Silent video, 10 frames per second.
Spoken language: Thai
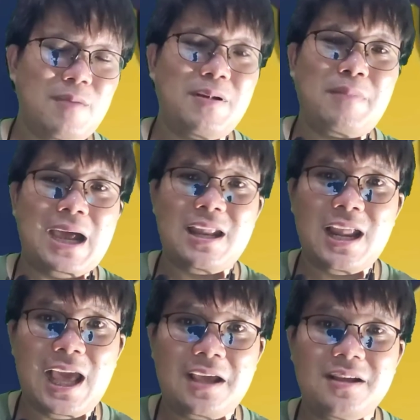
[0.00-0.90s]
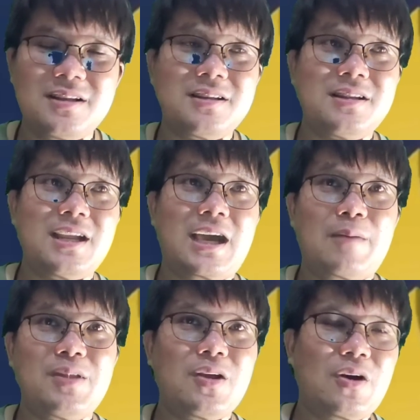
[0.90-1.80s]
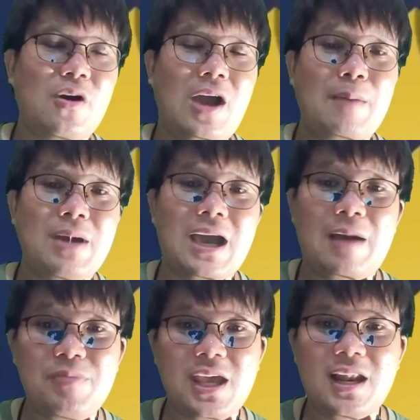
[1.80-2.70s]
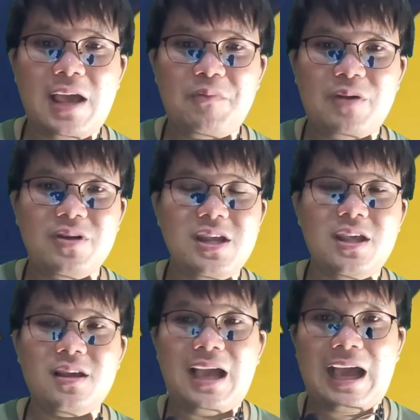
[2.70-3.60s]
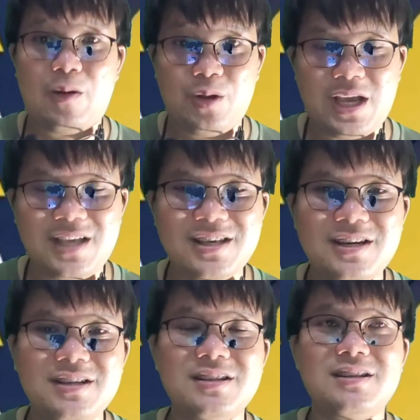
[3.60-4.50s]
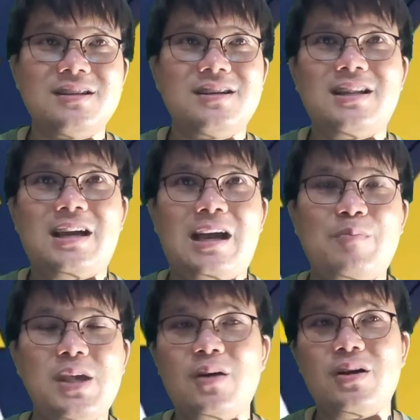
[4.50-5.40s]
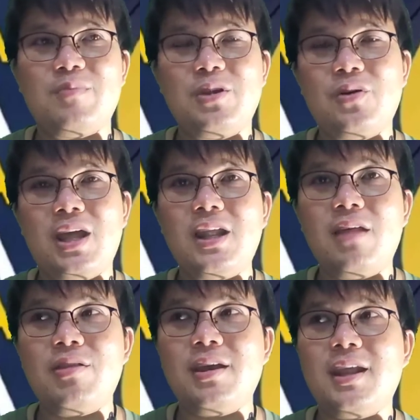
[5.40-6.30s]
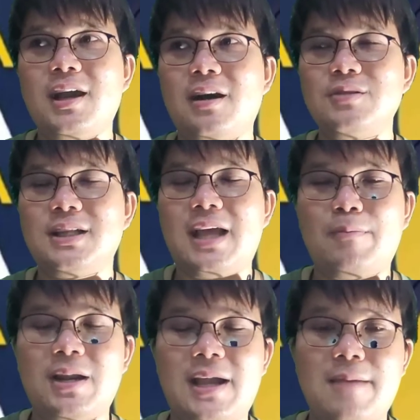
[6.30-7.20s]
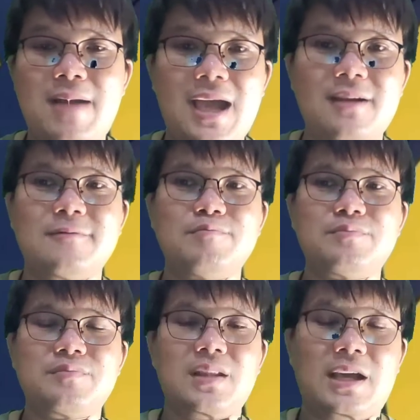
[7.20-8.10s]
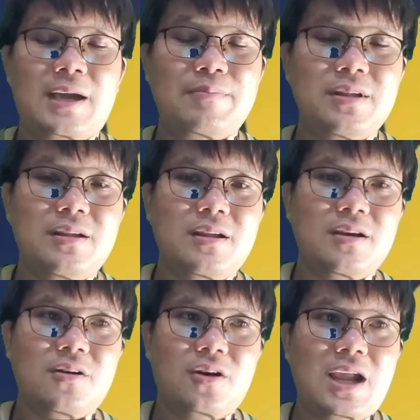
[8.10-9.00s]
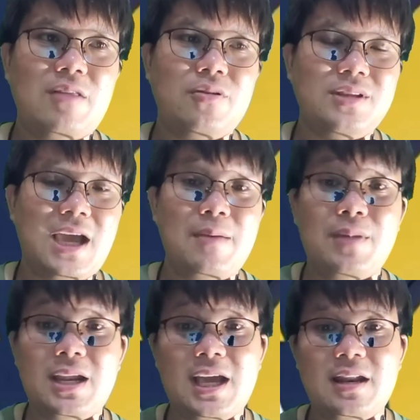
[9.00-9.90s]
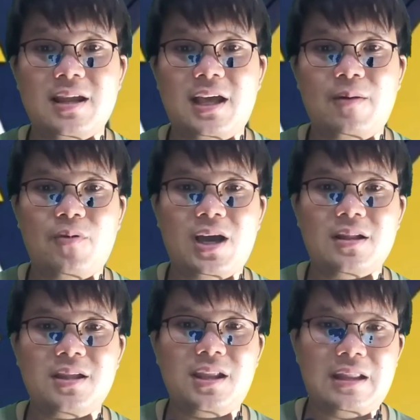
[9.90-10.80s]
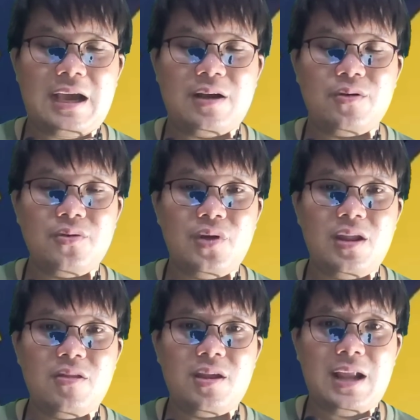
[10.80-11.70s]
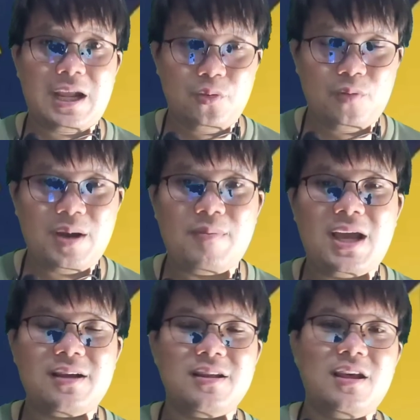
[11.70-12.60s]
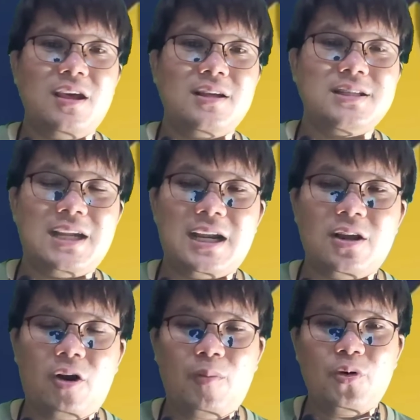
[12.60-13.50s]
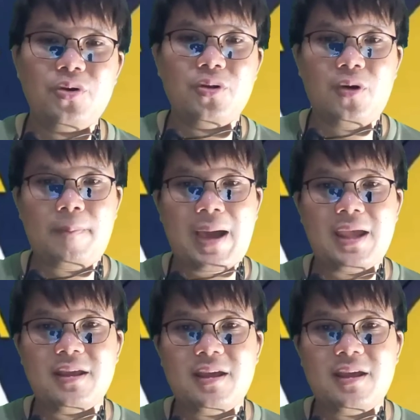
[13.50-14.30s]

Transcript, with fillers: มีประมาณนี้แหละนะครับเดี๋ยวเราก็มาอัปเดตรายวันนี้ข่าวค่อนข้างเยอะนะครับเกี่ยวกับ USTC เนี่ยเขาจะทำอะไรบ้างนะครับก็น่าสนใจเหมือนกันนะครับว่าทิศทางของ USTC น่าดูมากๆฉะนั้นข้อมูลโดยทั่วไป